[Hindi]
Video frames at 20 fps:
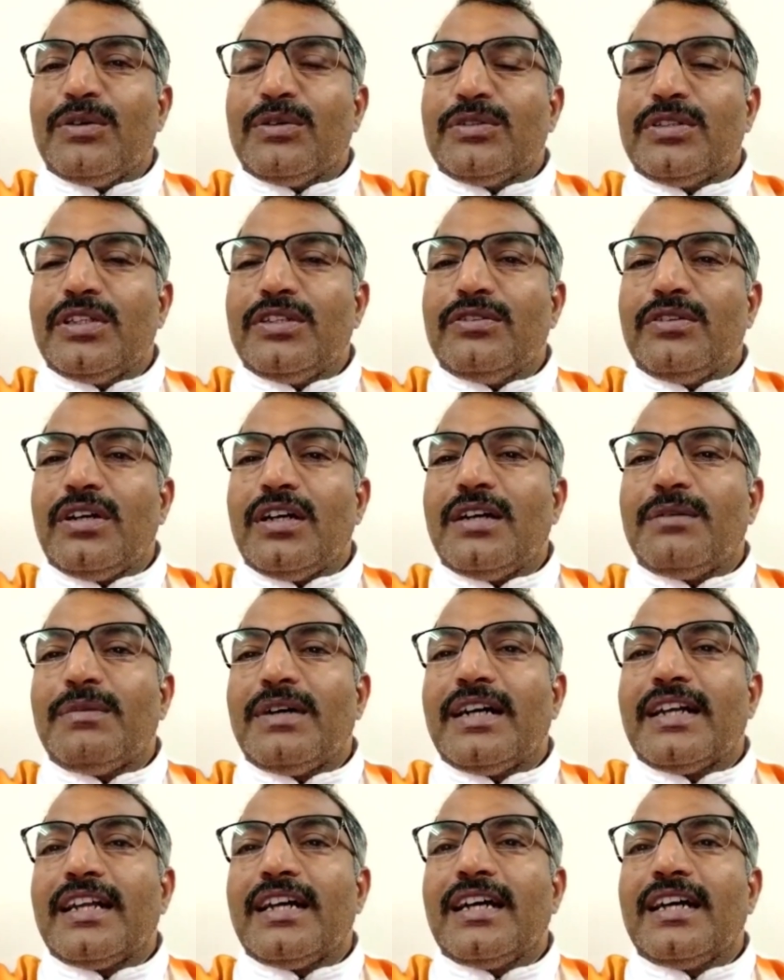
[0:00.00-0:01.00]
होते हैं तो
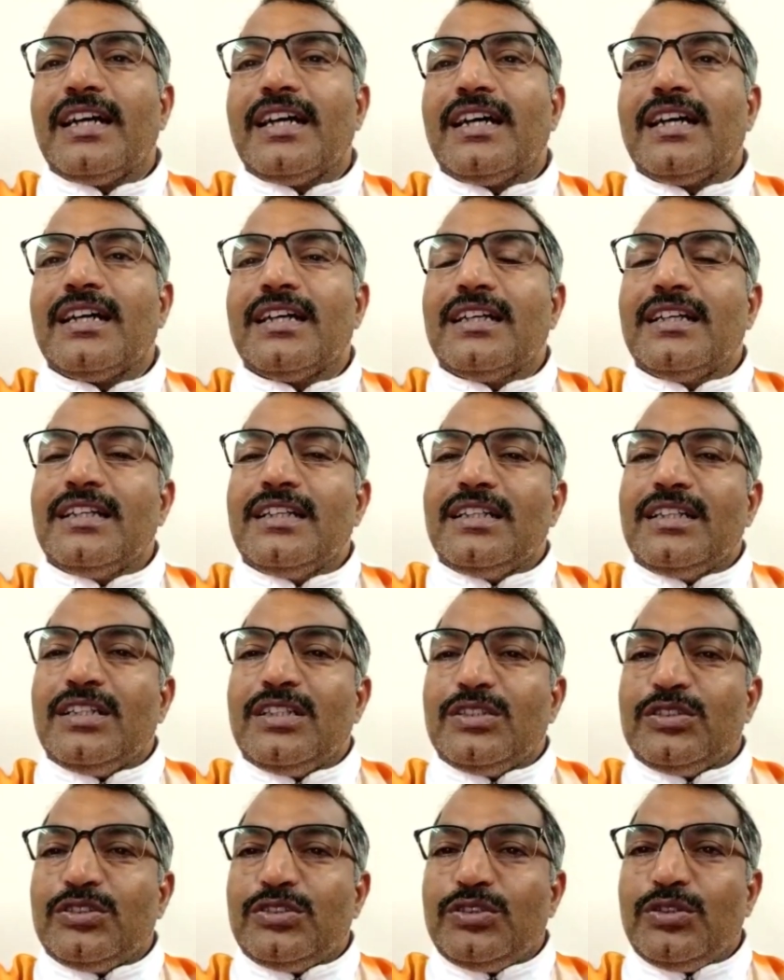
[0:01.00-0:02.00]
हमारा
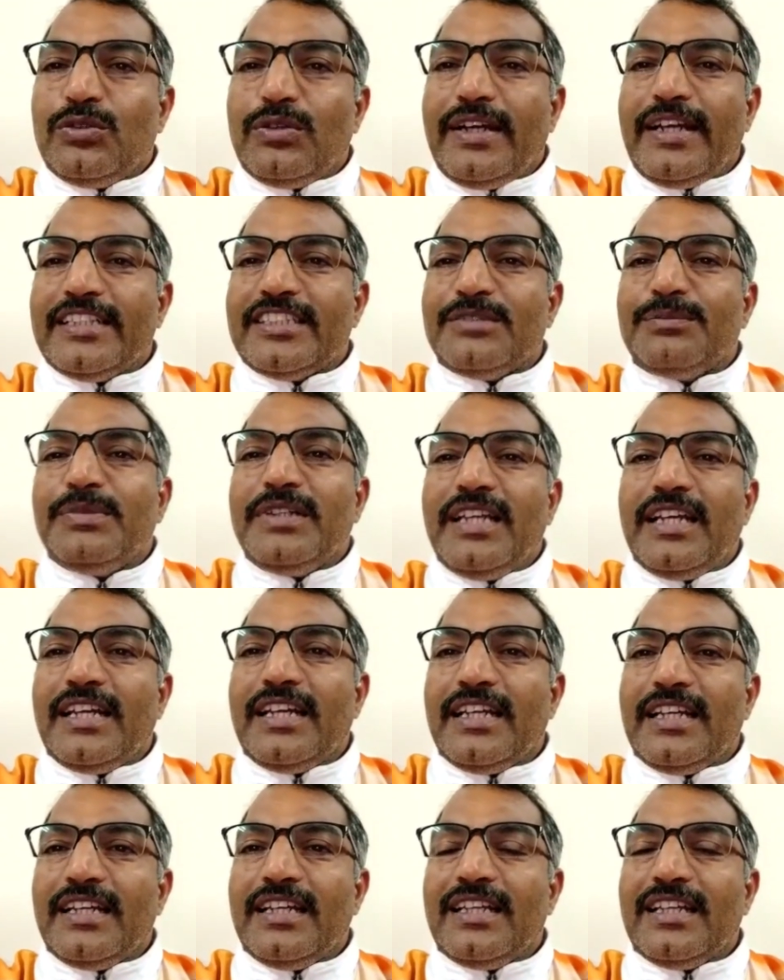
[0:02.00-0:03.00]
जो एच बी
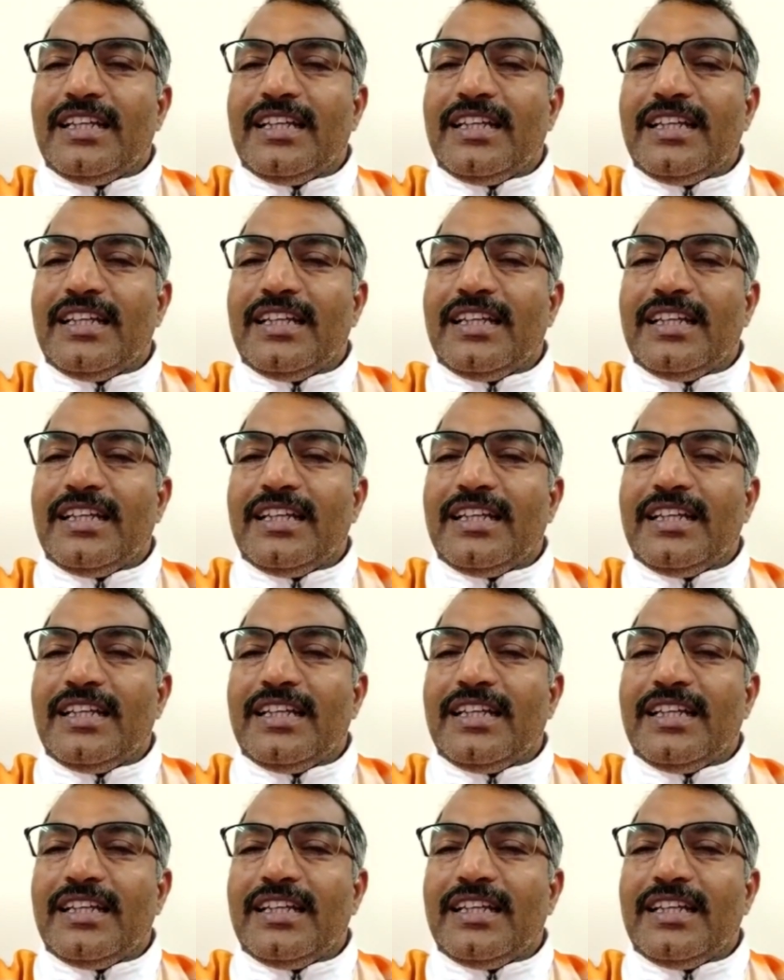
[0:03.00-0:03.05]
है